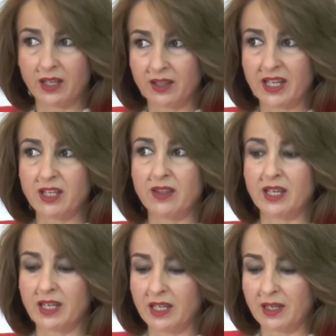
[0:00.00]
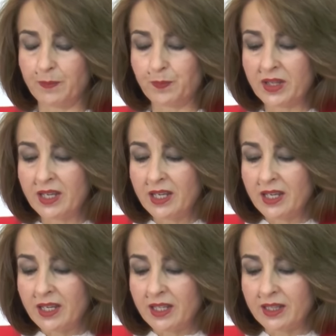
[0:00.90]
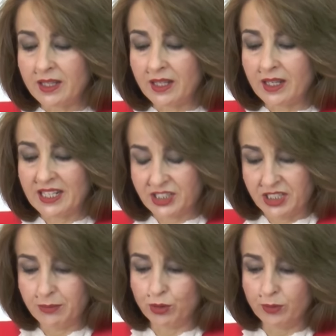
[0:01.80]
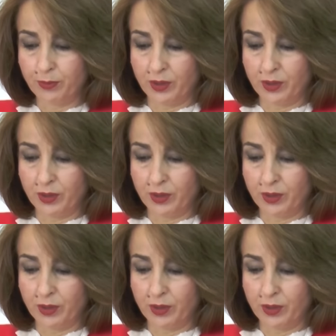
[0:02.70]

de, allí del archivo,